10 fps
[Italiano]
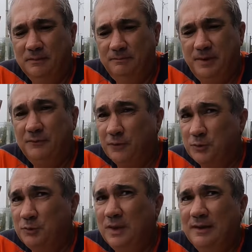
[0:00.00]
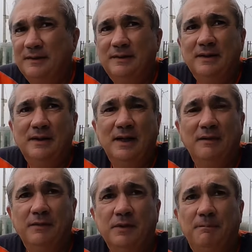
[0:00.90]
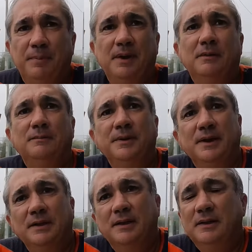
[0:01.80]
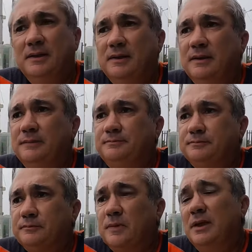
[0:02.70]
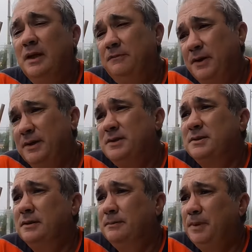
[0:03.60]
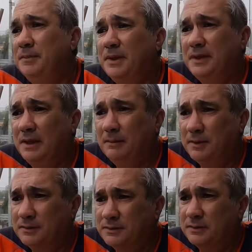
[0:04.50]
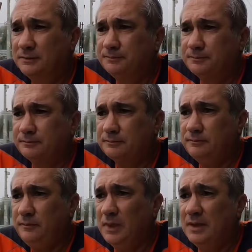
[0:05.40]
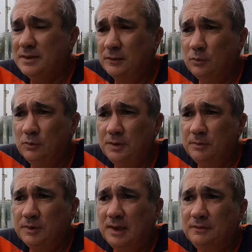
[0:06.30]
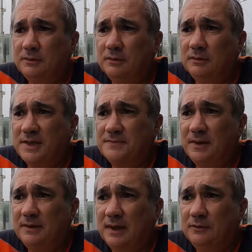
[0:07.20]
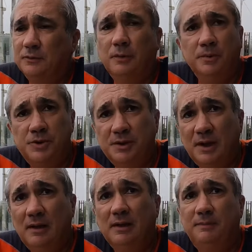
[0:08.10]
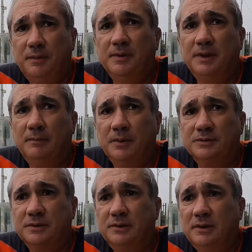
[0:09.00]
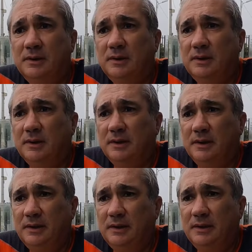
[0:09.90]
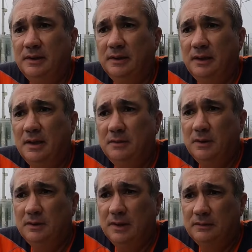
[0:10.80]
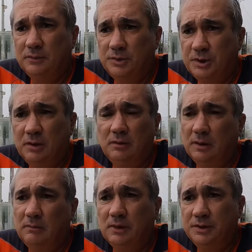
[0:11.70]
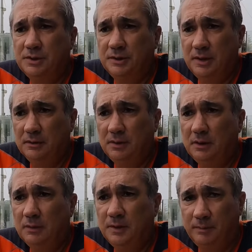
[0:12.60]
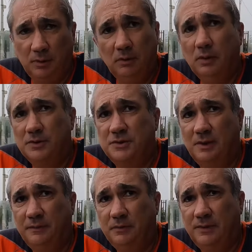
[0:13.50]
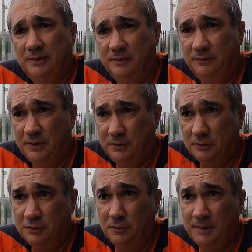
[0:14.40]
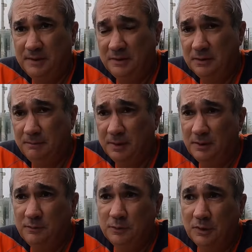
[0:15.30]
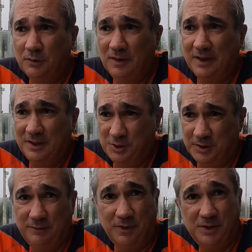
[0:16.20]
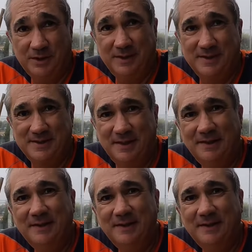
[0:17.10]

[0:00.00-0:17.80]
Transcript: per eh, fortuna nella zona di l'avevano appena completata. Nel Far East o ancora in Siberia? Nel Far East, prima di Abarovsk è stato l'ultimo tratto asfaltato dopo Città e prima di Abarovsk e, in quel tratto c'era ancora qualche centinaio di chilometri, però il grosso l'avevano fatto. Infatti io sono partito appena ho avuto la ragionevole certezza